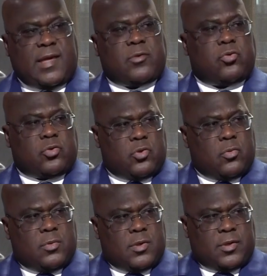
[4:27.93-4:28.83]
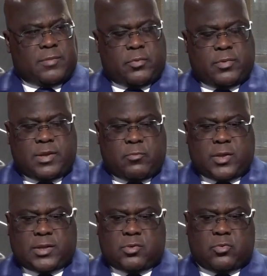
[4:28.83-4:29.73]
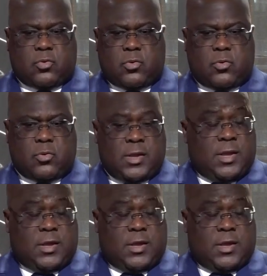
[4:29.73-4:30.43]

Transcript: incursions en République démocratique du Congo.